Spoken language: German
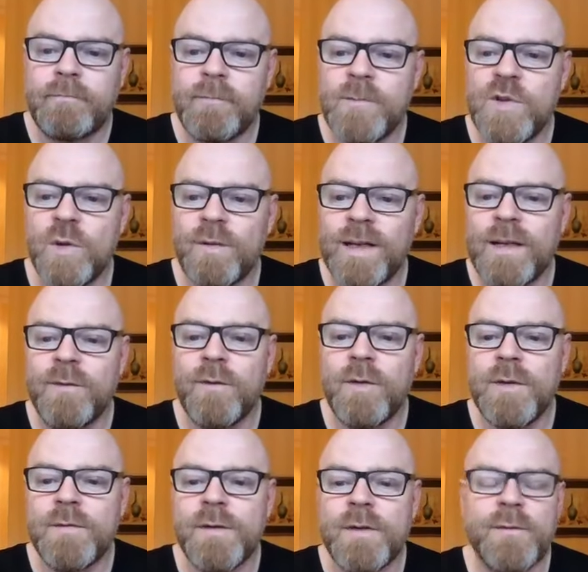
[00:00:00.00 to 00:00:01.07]
So, weil ich,
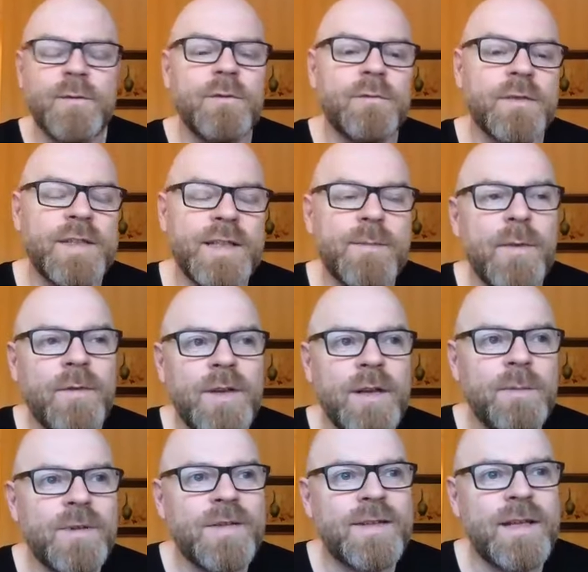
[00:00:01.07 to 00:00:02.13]
was immer wieder
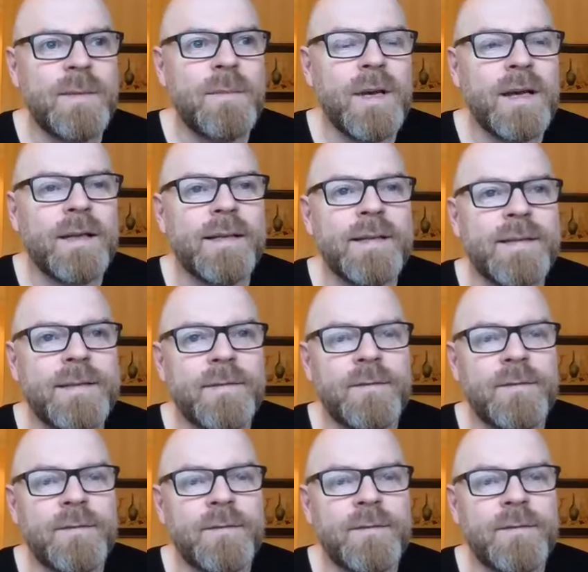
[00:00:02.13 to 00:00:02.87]
passiert mir eins.